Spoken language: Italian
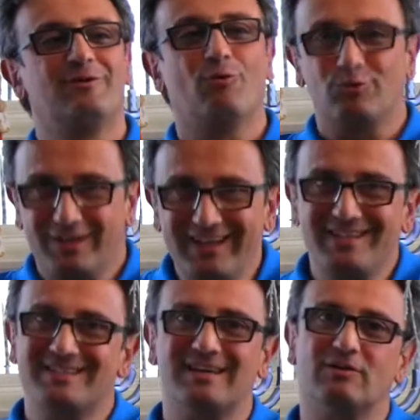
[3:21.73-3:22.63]

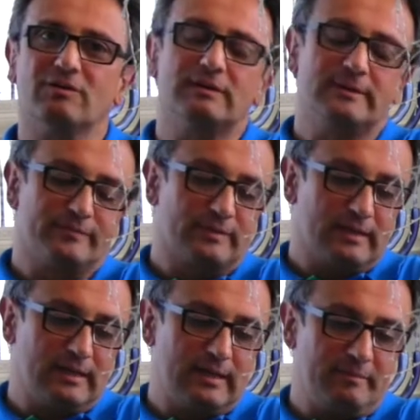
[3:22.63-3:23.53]
utilizzano
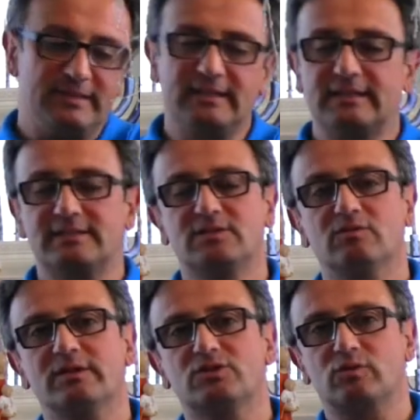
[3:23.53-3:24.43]
la
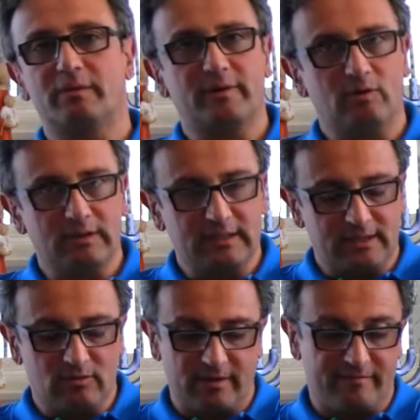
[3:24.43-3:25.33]
meditazione sulla parola di
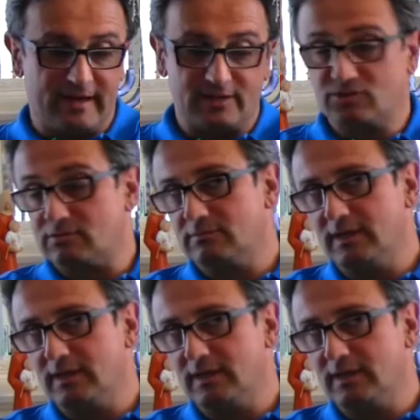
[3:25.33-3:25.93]
Dio che faccio